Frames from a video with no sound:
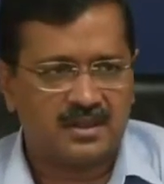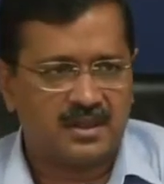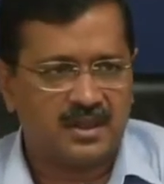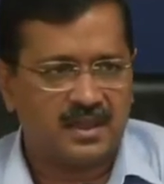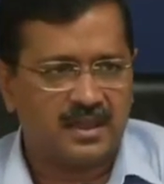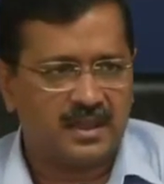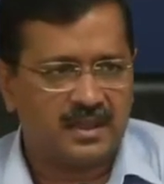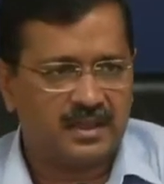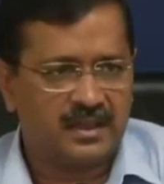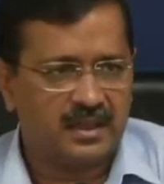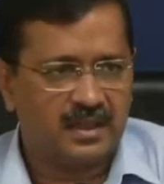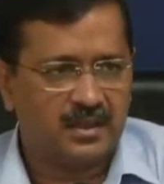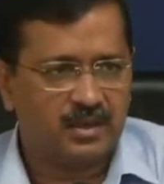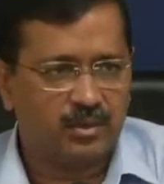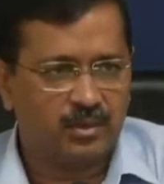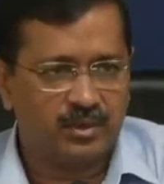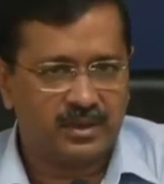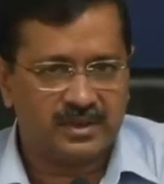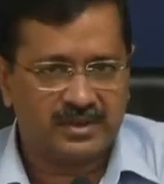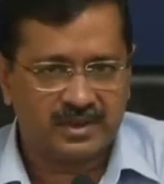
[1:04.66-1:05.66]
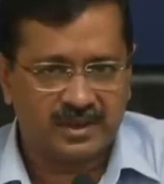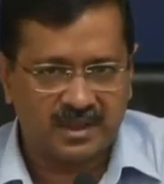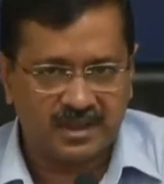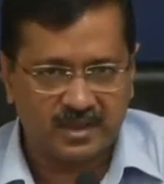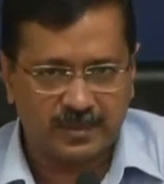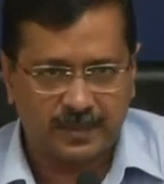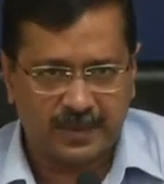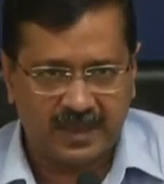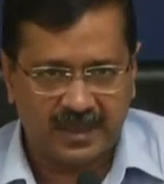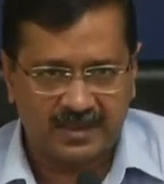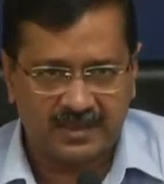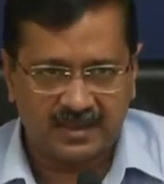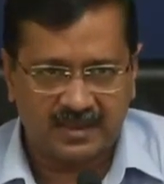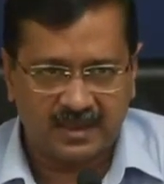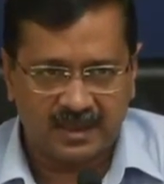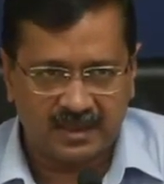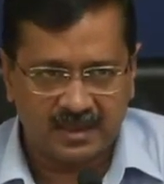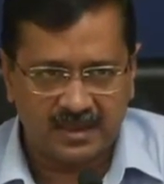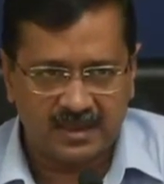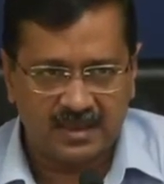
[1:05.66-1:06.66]
दिए गए हैं कोई सर्ज
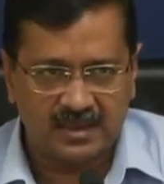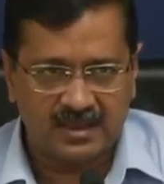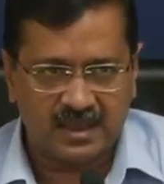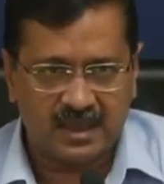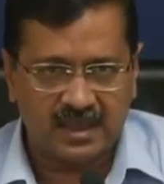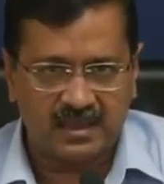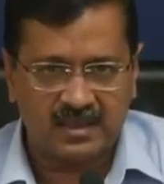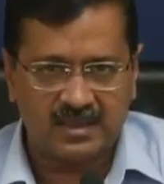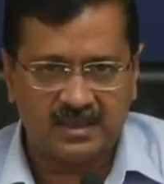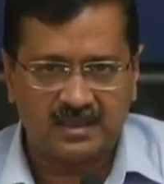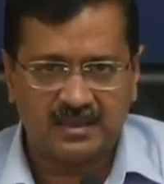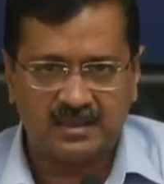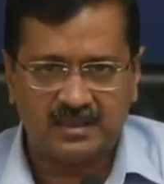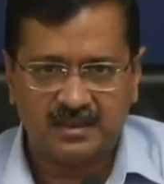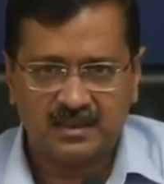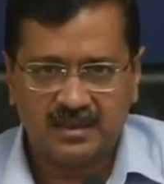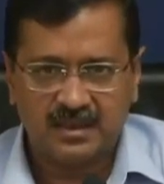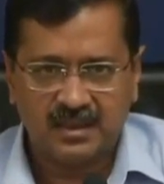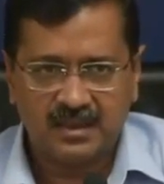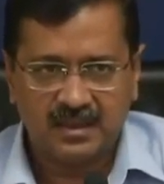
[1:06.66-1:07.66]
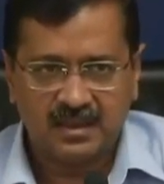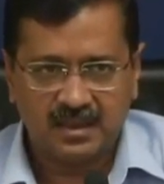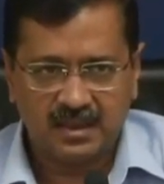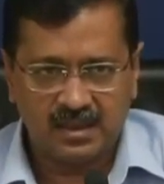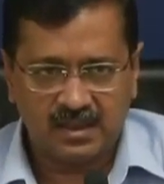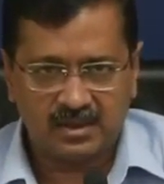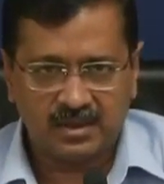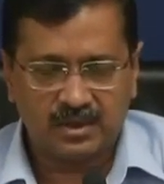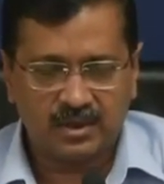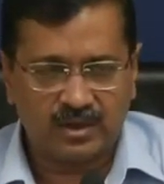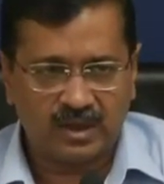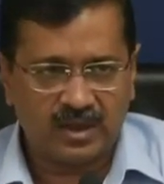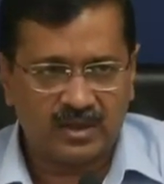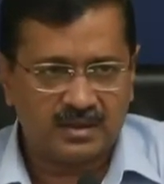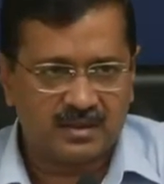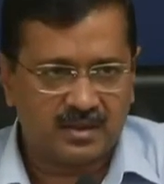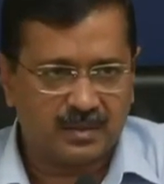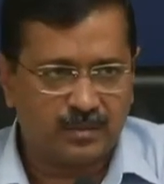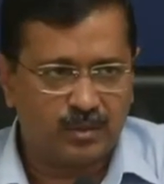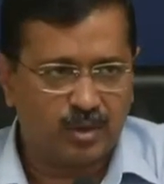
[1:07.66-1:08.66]
प्राइसिंग नहीं की जाएगी इस
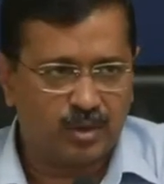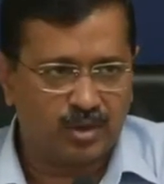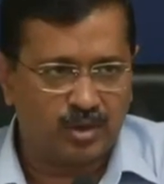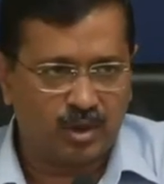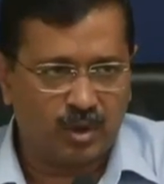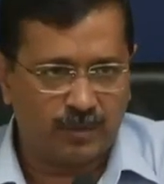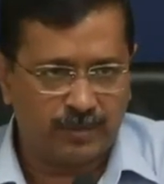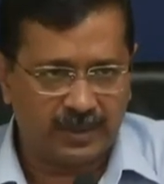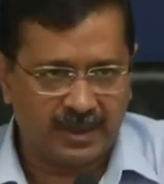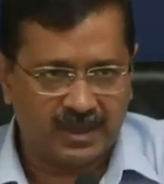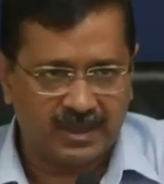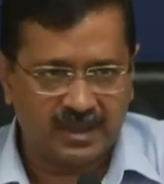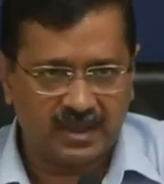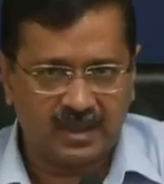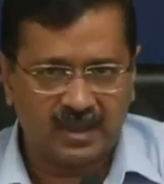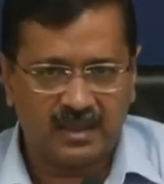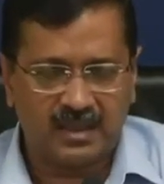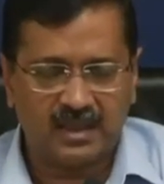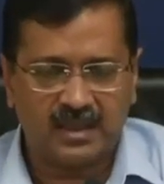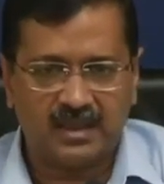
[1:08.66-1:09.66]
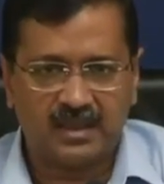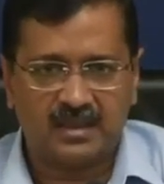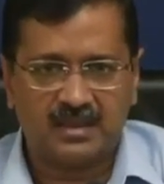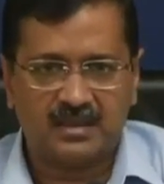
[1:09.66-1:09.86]
दौरान सब लोग कॉपरेट करेंगे